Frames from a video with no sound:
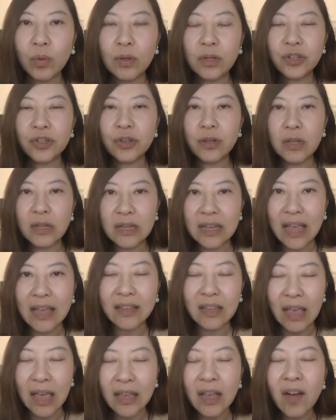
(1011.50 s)
是也
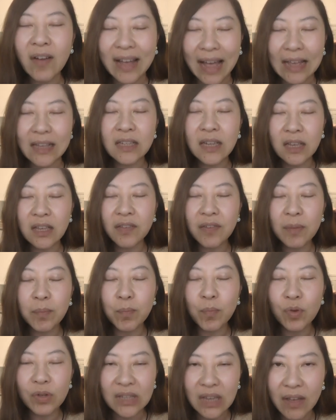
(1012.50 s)
也要感谢，因为
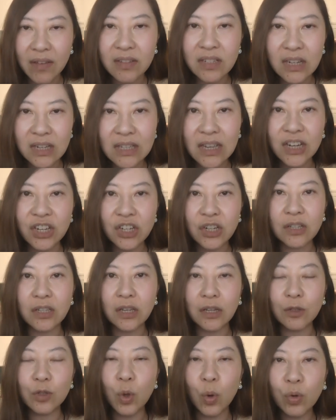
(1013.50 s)
目前这件事
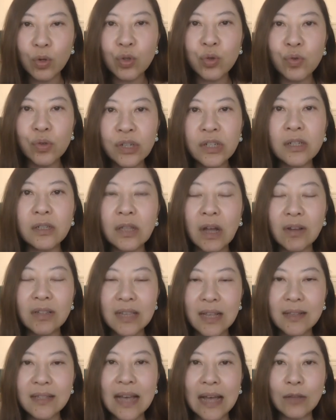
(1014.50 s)
情从出事到
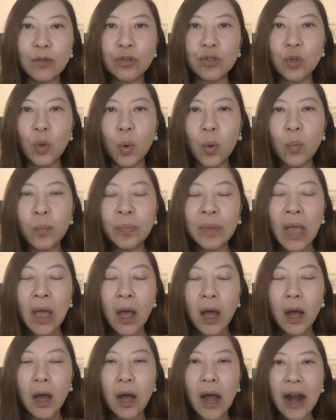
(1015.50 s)
现在就是从
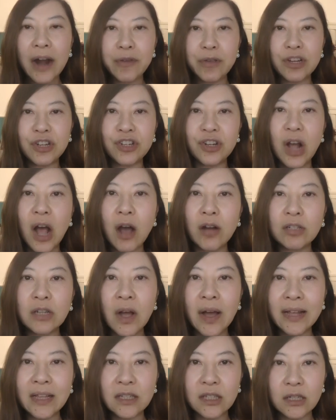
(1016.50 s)
呃二月十号赵
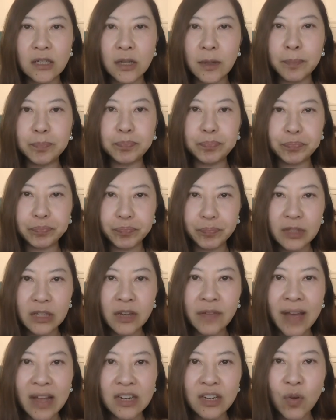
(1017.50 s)
安吉
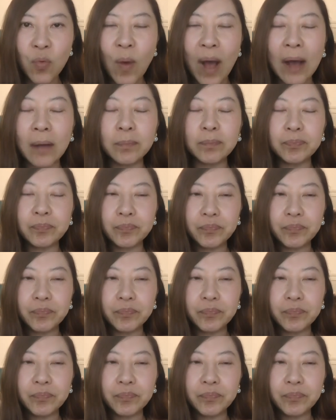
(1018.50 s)
意外身亡